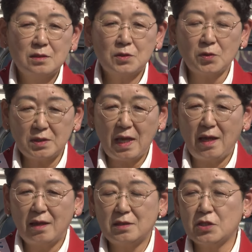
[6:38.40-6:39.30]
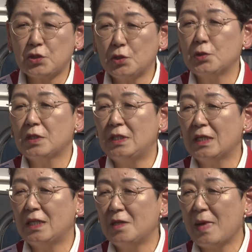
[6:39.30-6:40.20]
そして時給
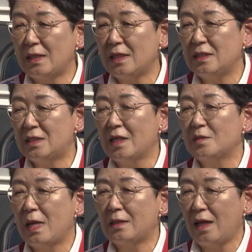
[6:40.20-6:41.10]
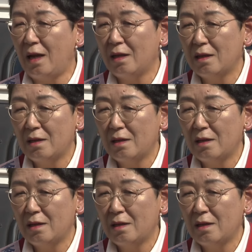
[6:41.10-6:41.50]
ギリギリまでにしてしまった。